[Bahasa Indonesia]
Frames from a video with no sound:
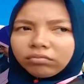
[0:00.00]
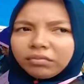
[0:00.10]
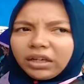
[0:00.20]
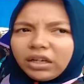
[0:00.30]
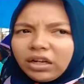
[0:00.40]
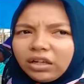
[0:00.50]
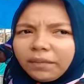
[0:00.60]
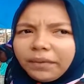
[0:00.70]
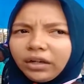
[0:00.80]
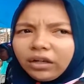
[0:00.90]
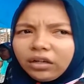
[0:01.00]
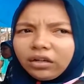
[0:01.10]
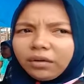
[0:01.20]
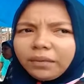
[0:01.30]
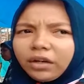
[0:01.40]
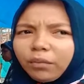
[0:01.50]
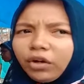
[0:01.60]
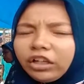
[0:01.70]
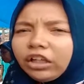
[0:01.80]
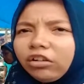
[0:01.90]
Bedanya palingan lima
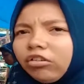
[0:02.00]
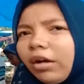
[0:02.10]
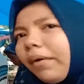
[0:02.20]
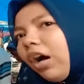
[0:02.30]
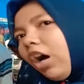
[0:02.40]
ribuan gitu lah.